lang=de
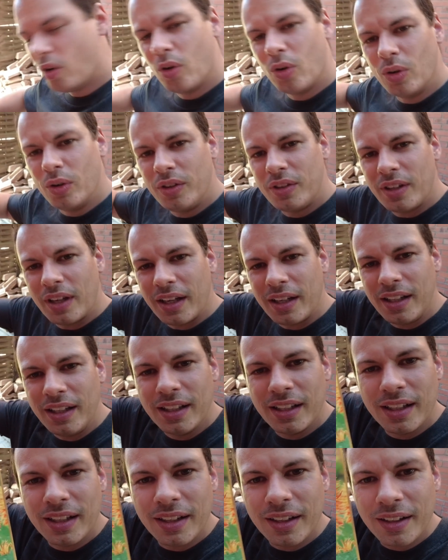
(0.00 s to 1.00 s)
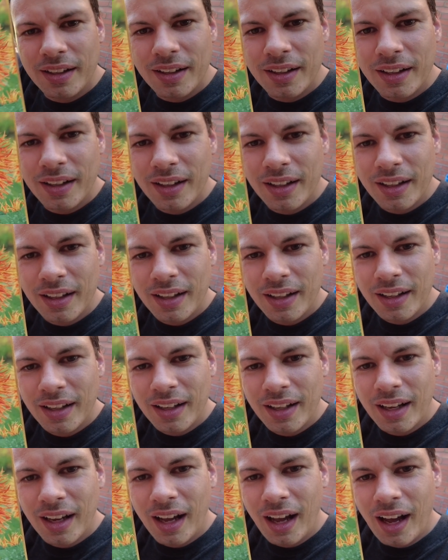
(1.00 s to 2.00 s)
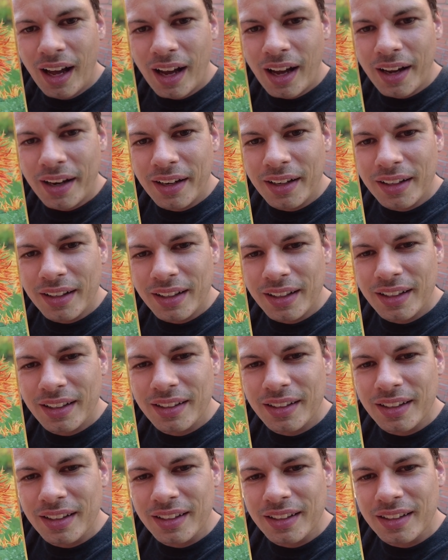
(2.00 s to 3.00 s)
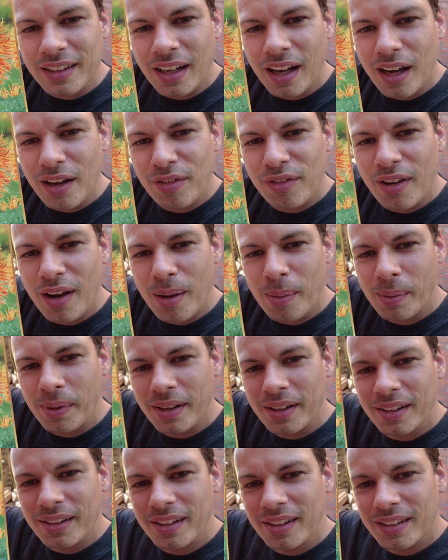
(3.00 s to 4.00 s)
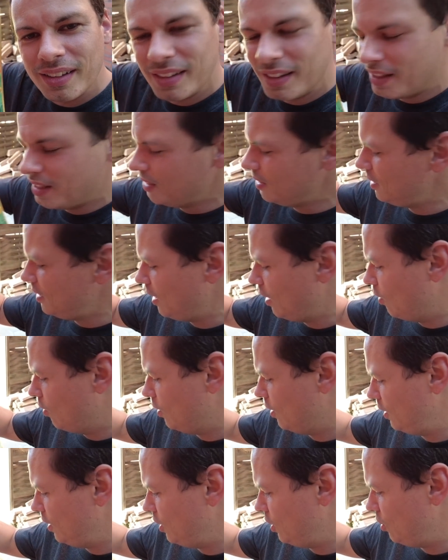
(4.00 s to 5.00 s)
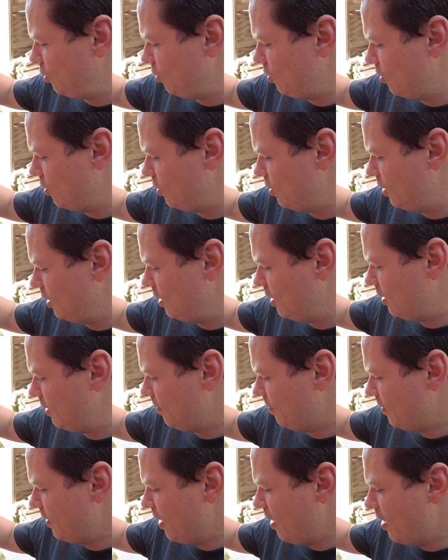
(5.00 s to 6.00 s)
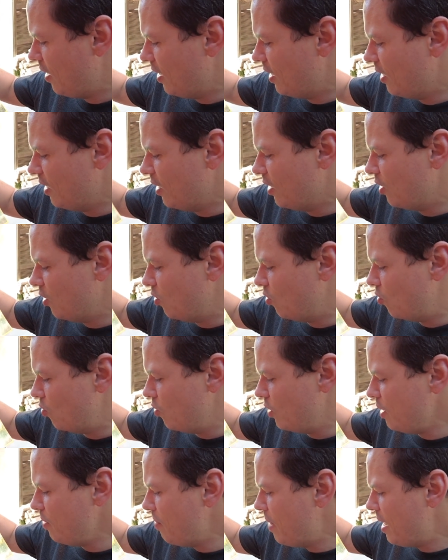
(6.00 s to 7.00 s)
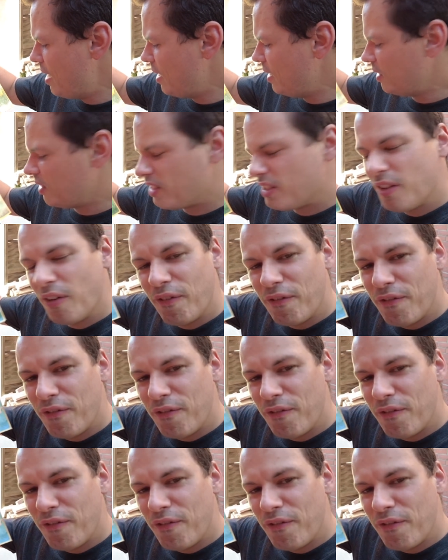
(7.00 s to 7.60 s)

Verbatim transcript: Und dann hier eine richtig dreifarbige, die auch richtig schön aussieht. Remans